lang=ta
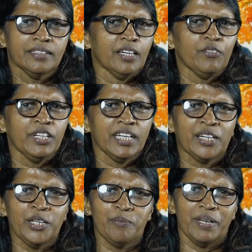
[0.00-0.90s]
தேவனுடைய
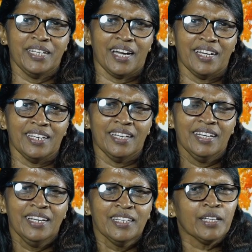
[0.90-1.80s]
கிருவைனாலே
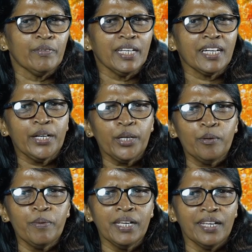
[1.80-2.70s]
தேவனுடைய
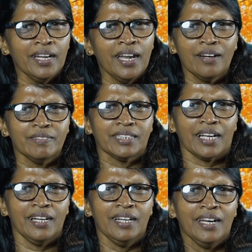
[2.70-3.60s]
கிருவை
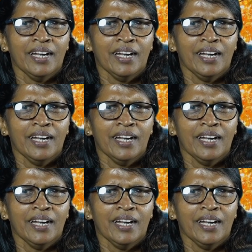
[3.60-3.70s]
இல்லாவிட்டால்